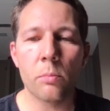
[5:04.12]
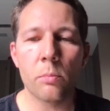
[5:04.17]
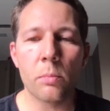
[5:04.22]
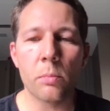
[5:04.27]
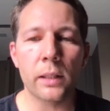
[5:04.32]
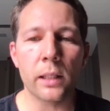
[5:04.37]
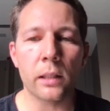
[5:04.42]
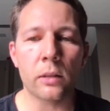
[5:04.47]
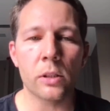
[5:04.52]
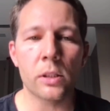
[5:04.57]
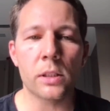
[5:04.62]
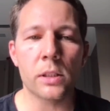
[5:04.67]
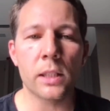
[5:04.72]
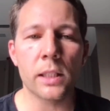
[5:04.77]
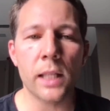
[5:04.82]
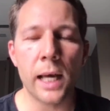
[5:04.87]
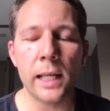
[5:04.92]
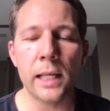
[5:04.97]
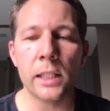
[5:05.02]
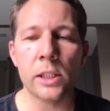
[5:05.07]
Был такой
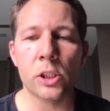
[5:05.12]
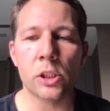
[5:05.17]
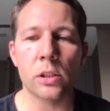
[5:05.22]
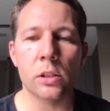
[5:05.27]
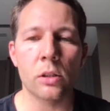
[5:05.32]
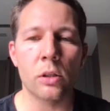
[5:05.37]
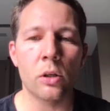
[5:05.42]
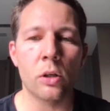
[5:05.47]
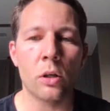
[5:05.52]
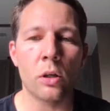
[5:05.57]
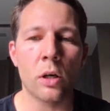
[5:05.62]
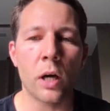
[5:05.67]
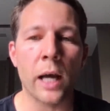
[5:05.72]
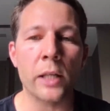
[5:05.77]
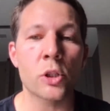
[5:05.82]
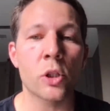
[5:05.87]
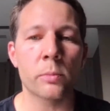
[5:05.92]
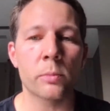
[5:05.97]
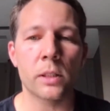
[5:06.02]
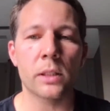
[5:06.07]
сценарий, что о
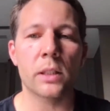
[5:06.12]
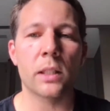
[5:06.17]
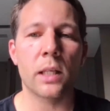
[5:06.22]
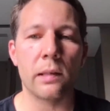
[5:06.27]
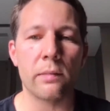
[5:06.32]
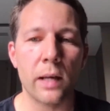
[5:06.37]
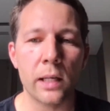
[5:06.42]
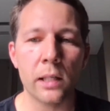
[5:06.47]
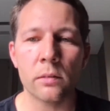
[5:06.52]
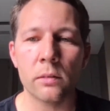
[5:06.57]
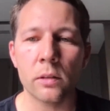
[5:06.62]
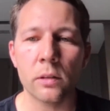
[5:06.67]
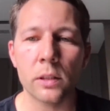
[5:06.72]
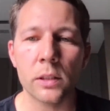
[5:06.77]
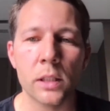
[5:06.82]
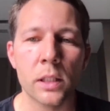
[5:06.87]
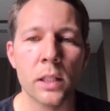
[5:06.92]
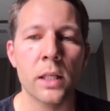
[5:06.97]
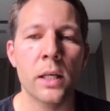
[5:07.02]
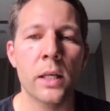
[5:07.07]
чем-то
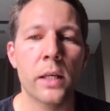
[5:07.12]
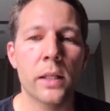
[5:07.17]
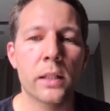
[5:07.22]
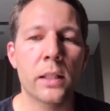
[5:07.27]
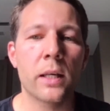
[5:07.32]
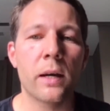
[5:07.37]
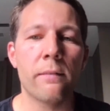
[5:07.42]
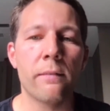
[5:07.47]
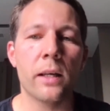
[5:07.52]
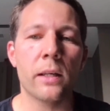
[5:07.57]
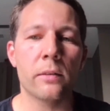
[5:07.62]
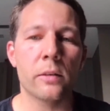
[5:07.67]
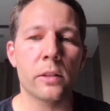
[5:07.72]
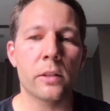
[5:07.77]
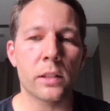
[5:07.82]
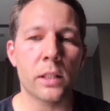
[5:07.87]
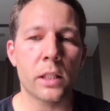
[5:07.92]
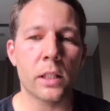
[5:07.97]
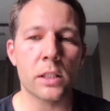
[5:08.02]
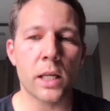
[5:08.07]
договариваются,
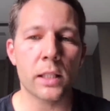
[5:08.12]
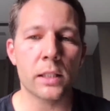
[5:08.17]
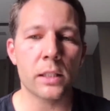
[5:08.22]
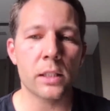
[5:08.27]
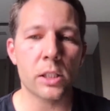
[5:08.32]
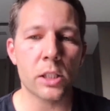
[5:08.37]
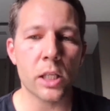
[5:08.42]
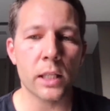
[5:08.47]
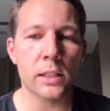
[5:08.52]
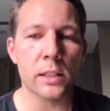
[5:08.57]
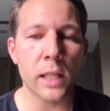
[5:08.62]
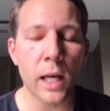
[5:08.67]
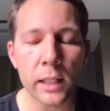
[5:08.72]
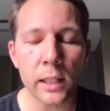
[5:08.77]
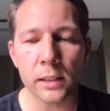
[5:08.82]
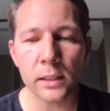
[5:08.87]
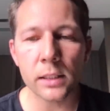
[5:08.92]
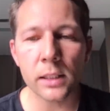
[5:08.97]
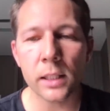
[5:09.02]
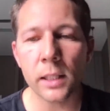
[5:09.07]
договариваются начать снижать
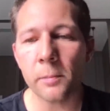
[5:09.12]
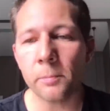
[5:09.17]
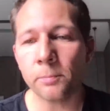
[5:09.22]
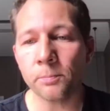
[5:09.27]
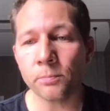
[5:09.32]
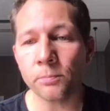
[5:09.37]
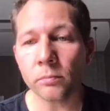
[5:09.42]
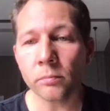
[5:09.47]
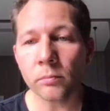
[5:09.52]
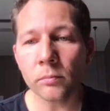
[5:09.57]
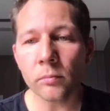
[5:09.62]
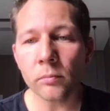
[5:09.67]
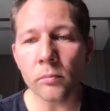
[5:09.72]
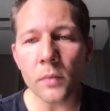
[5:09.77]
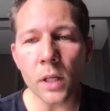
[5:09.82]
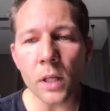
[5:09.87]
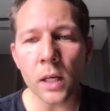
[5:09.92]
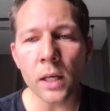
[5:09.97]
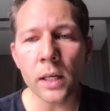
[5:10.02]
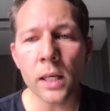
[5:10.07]
санкции.
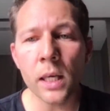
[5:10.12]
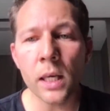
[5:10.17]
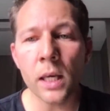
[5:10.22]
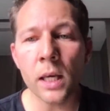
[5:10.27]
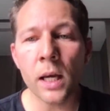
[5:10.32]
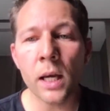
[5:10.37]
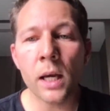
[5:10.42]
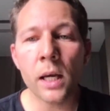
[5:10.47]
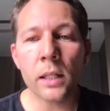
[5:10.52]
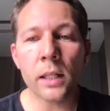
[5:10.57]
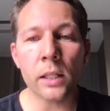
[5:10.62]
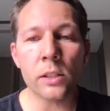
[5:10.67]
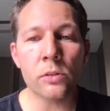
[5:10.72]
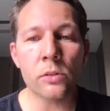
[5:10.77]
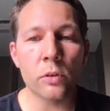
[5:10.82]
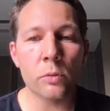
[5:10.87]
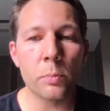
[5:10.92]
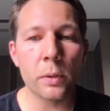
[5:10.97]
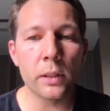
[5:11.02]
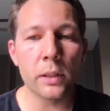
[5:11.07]
И, значит,
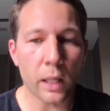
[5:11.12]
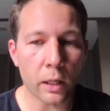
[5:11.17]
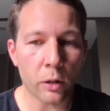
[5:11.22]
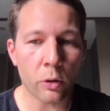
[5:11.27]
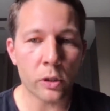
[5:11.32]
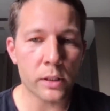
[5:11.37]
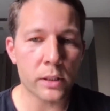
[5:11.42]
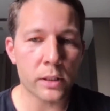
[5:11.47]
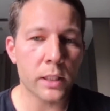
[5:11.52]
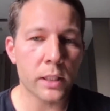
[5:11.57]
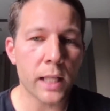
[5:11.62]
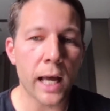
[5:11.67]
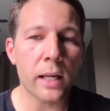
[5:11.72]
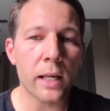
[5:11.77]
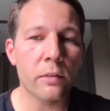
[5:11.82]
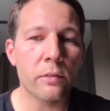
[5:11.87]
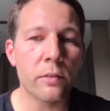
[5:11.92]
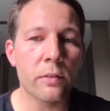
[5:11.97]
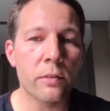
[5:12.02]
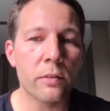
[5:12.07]
вот был такой
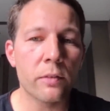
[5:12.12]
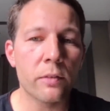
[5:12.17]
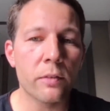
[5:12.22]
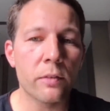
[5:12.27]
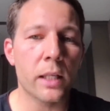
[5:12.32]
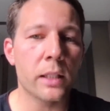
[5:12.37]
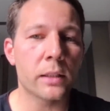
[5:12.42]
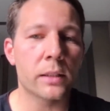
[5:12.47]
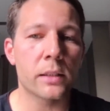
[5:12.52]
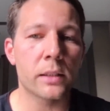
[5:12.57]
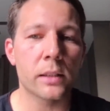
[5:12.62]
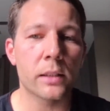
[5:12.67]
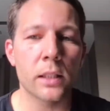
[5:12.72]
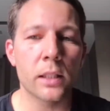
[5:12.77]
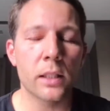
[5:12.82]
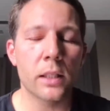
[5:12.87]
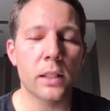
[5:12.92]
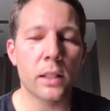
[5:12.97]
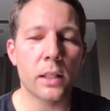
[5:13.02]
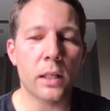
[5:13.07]
сценарий выхода из
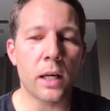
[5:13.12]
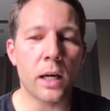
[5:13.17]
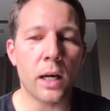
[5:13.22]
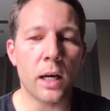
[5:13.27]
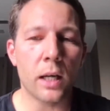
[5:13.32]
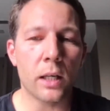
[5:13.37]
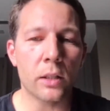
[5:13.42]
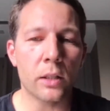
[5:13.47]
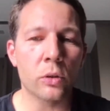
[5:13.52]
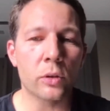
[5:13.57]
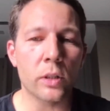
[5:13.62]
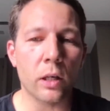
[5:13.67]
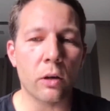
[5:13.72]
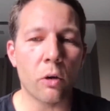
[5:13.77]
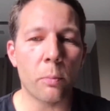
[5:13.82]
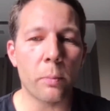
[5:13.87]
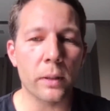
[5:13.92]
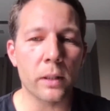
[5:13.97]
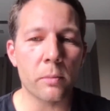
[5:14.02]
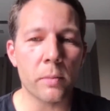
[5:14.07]
а, ну,
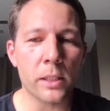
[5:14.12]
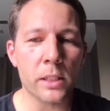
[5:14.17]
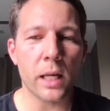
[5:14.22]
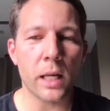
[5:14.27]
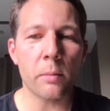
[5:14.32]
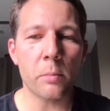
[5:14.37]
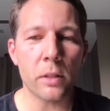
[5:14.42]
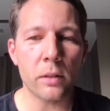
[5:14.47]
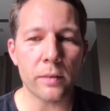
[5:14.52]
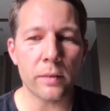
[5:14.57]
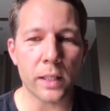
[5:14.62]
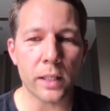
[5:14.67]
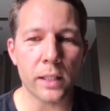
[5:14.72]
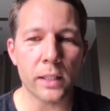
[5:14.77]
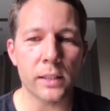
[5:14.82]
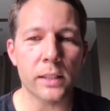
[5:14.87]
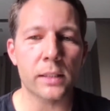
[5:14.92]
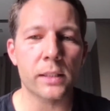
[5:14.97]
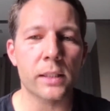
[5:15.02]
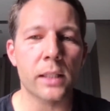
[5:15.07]
такого полномасштабного
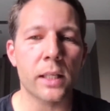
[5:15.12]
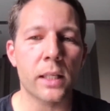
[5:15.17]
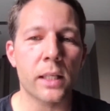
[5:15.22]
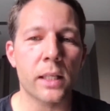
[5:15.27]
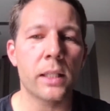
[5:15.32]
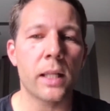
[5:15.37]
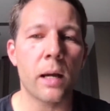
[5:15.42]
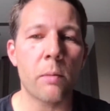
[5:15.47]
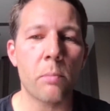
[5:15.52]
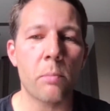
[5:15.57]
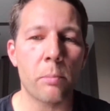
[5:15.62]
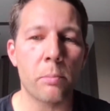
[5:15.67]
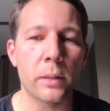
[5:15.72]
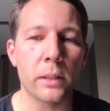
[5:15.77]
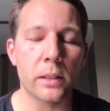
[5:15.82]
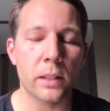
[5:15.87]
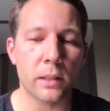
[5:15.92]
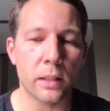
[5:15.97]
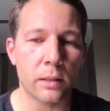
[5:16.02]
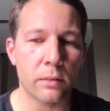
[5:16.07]
кризиса, и там
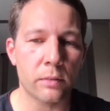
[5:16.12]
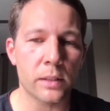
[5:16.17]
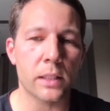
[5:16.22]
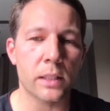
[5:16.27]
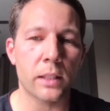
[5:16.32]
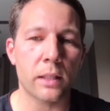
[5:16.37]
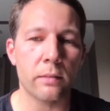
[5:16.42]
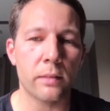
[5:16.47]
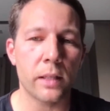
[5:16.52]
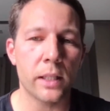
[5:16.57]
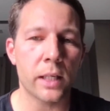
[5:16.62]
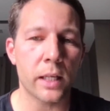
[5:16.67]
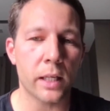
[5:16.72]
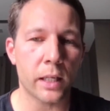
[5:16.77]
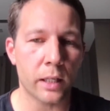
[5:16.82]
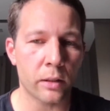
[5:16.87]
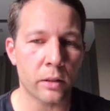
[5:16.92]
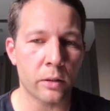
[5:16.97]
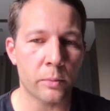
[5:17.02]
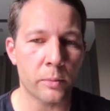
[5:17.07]
попытка восстановления
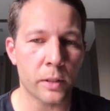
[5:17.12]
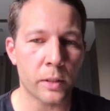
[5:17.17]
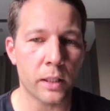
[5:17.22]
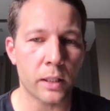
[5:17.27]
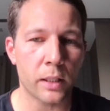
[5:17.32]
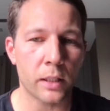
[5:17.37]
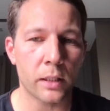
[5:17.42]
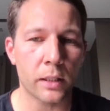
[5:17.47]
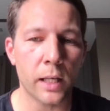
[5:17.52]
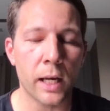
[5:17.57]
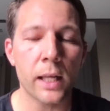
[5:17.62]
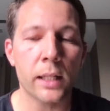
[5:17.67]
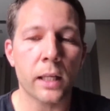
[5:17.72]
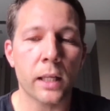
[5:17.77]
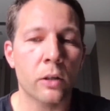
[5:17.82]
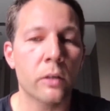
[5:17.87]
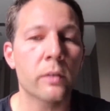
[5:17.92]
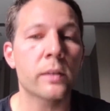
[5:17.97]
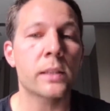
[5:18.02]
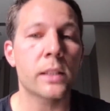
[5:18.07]
экономики. Да?
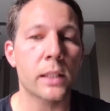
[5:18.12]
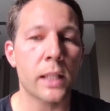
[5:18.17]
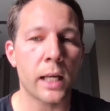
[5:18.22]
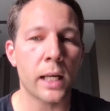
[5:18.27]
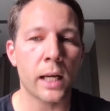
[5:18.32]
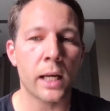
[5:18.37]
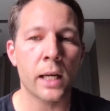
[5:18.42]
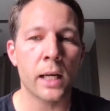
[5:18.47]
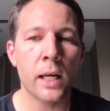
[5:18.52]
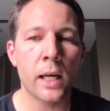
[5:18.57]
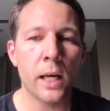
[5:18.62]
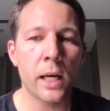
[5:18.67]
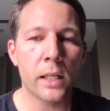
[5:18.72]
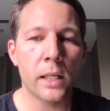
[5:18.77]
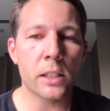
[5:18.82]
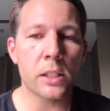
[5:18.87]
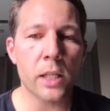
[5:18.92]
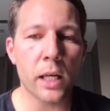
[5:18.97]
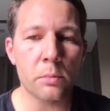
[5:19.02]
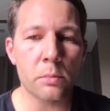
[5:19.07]
Такого сценария
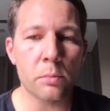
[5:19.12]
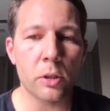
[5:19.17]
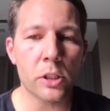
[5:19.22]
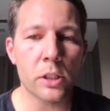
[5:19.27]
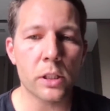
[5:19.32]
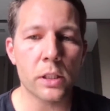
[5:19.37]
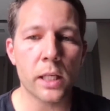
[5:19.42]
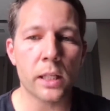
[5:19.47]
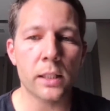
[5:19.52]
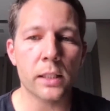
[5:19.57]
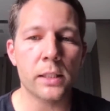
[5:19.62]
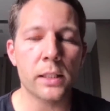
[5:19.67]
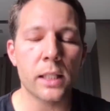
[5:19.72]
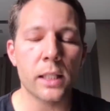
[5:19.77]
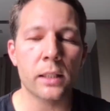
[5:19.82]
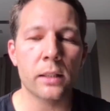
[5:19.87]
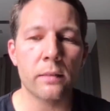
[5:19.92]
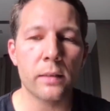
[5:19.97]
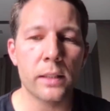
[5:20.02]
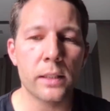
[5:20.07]
сейчас больше нет. Из
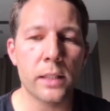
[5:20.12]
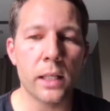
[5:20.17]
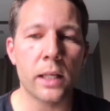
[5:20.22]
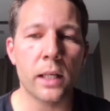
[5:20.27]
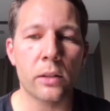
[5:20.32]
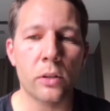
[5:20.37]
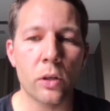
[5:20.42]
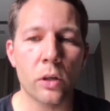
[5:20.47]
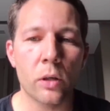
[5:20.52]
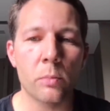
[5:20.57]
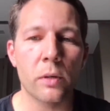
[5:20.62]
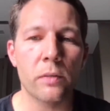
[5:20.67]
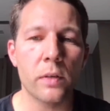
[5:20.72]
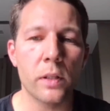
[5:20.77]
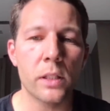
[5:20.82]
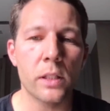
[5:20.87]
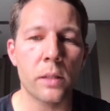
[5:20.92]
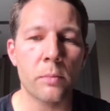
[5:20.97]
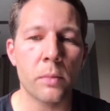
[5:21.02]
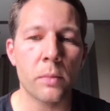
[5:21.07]
тех новостей, которые мы
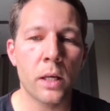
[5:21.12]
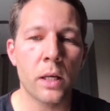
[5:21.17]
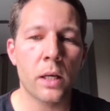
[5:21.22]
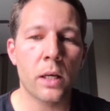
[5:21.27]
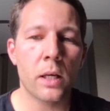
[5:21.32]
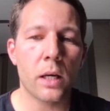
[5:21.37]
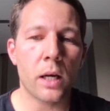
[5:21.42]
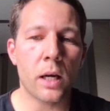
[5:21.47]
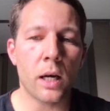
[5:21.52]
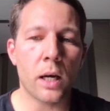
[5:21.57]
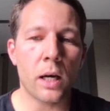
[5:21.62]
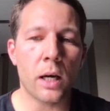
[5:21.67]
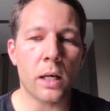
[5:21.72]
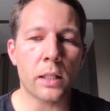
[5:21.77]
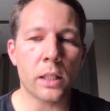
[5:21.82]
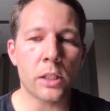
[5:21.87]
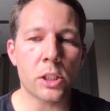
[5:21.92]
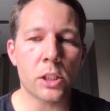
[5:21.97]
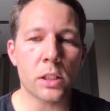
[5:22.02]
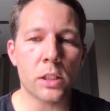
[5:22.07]
видим, а,
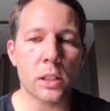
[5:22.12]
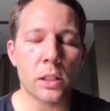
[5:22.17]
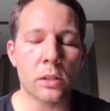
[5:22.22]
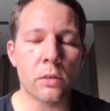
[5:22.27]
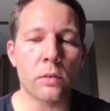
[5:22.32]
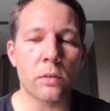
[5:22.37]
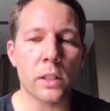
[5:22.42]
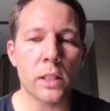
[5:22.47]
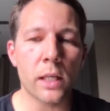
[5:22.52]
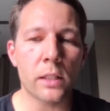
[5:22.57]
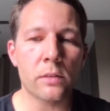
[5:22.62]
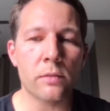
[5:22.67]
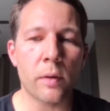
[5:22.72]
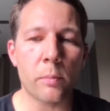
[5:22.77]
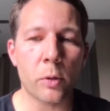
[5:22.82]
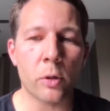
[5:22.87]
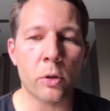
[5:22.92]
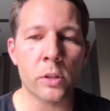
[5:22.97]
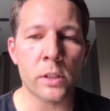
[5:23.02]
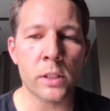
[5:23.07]
значит, ну вот есть
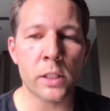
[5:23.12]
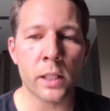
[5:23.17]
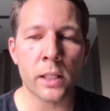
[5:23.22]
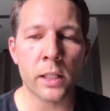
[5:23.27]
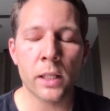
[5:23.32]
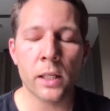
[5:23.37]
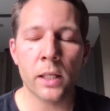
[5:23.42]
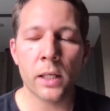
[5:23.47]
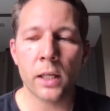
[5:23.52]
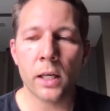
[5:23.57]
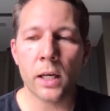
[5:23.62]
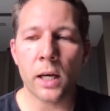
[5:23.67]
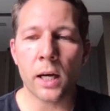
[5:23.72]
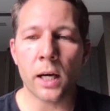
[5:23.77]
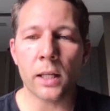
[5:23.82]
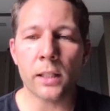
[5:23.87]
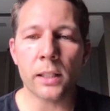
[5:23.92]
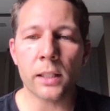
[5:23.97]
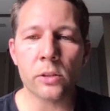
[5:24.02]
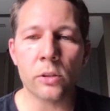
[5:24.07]
вопросы,
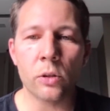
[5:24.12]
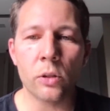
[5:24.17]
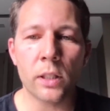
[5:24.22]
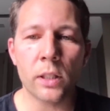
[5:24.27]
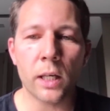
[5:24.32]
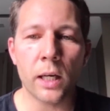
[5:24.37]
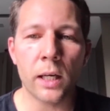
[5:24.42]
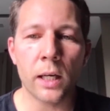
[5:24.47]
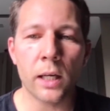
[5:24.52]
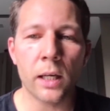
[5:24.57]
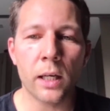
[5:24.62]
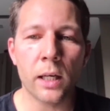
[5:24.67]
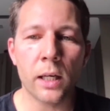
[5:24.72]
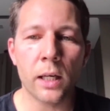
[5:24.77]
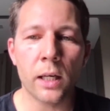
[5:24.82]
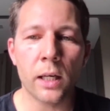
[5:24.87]
а, насколько